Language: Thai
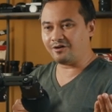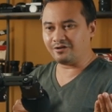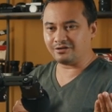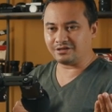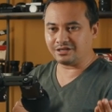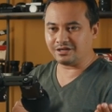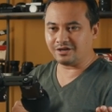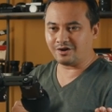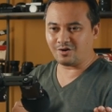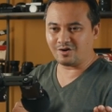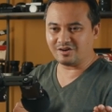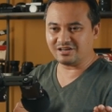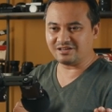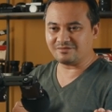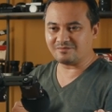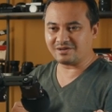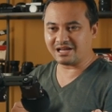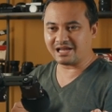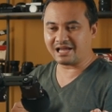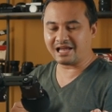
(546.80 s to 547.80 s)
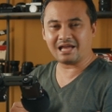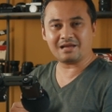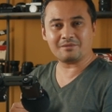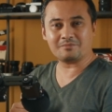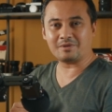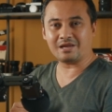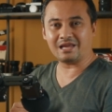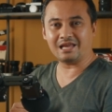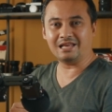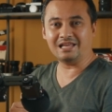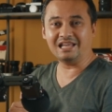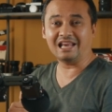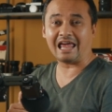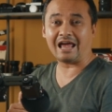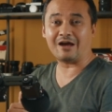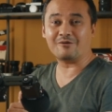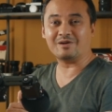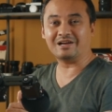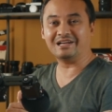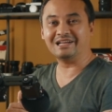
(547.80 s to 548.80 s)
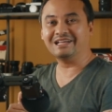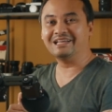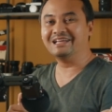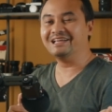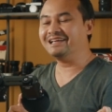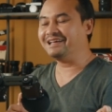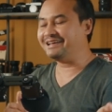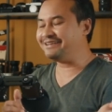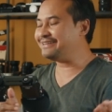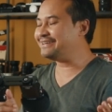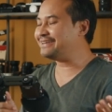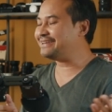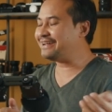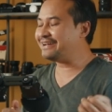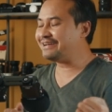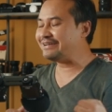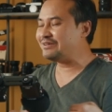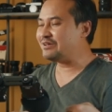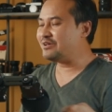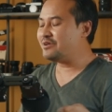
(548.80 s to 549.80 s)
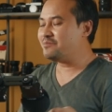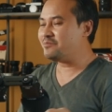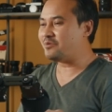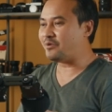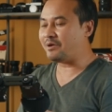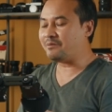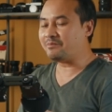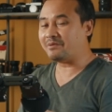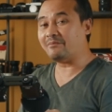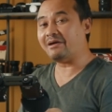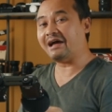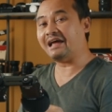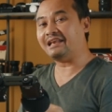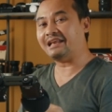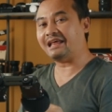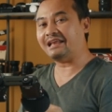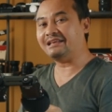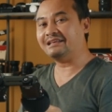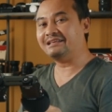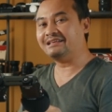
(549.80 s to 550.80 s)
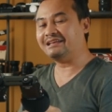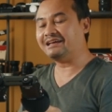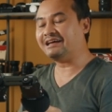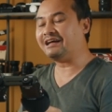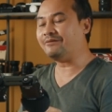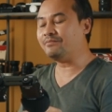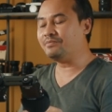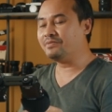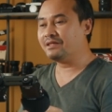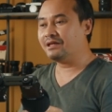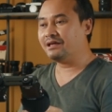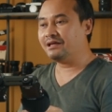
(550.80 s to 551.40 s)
ง่องยี่ห้อหนึ่งเมื่อ 5 ปีที่แล้วมั้งเออนะบอกว่าประมาณนั้นนะครับ